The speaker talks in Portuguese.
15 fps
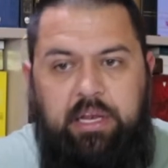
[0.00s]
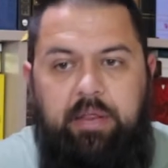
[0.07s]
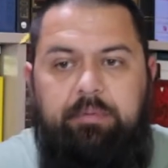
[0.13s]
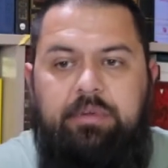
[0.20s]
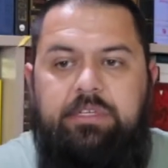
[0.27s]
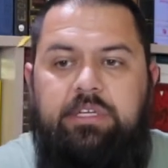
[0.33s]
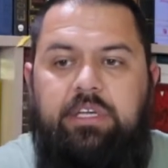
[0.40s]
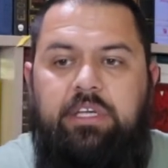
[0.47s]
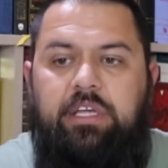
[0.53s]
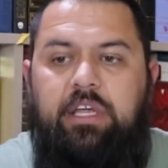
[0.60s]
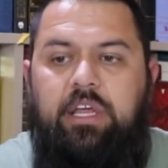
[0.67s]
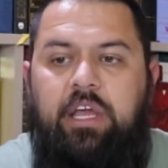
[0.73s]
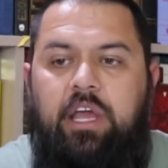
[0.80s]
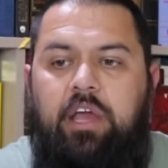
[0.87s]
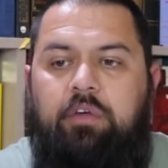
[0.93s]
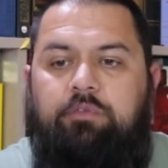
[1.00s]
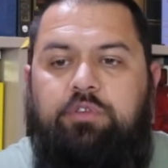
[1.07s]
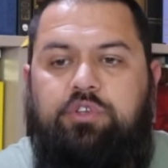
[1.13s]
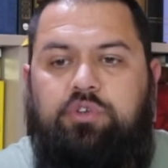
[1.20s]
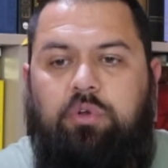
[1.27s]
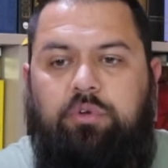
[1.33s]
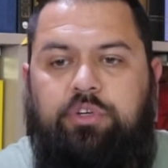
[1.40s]
Lembre-se que
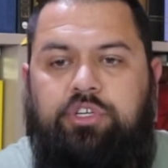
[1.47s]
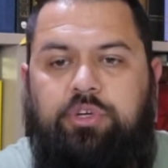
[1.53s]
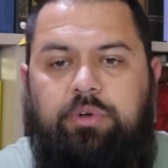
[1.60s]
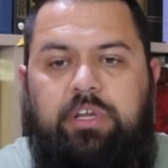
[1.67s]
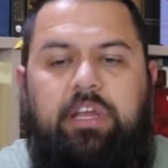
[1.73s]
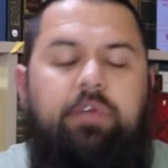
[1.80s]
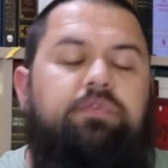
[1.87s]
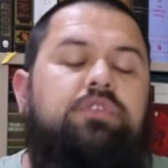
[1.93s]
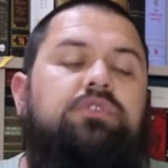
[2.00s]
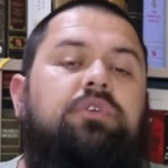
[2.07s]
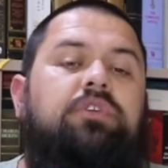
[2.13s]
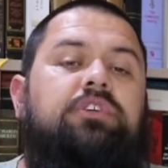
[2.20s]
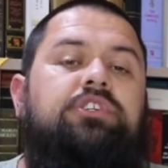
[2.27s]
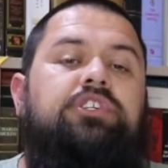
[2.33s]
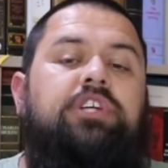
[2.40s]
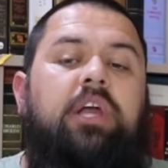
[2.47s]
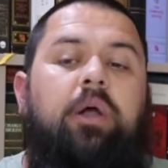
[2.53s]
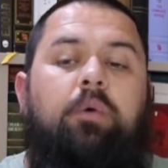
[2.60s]
fisiologia, o que é fisiologia?